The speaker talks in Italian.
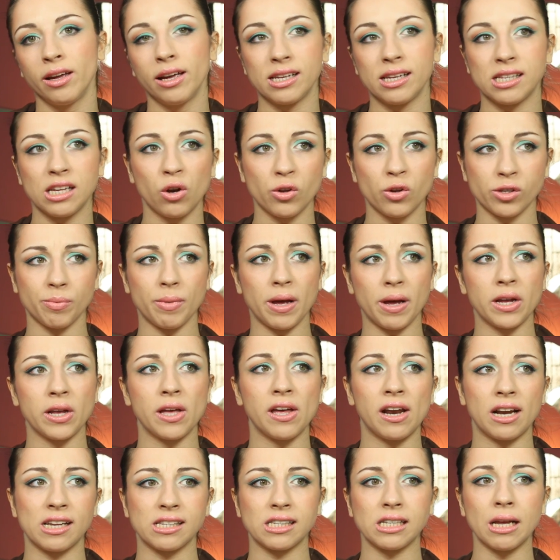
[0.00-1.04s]
e se non
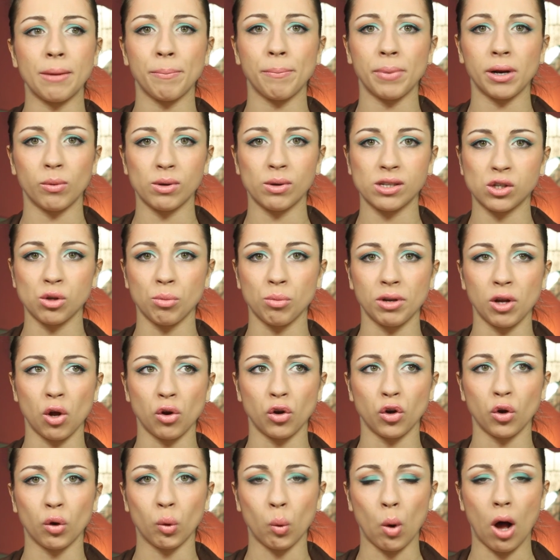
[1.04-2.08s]
sbaglio era sempre questo
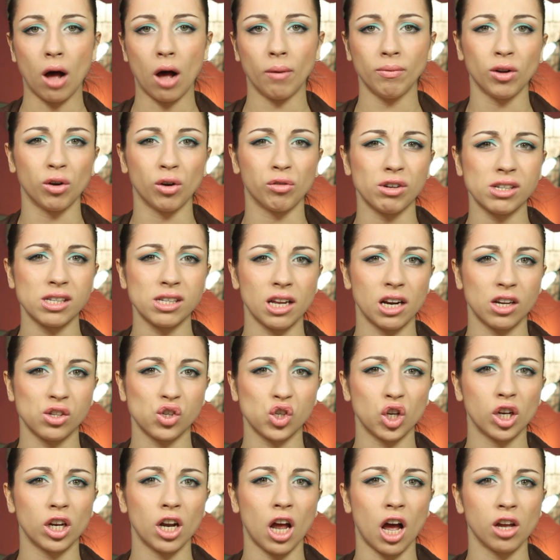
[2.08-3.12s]
periodo qua o forse era
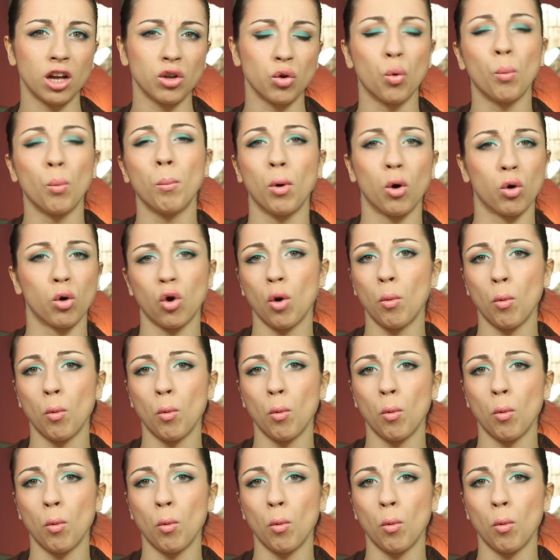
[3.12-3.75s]
gennaio boh,